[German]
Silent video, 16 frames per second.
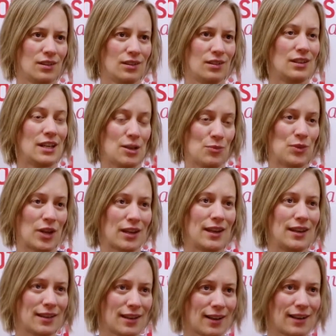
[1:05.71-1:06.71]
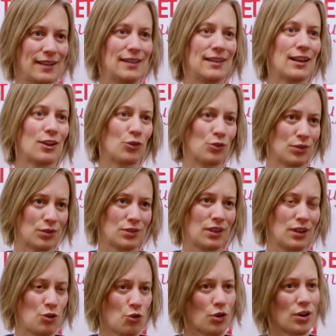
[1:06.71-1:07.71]
neben der Kinderklinik und
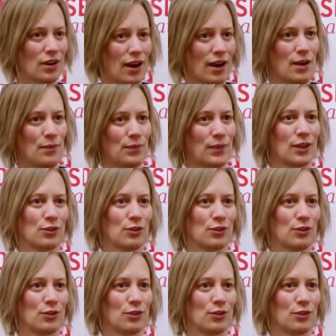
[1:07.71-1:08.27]
Seniorenheimen.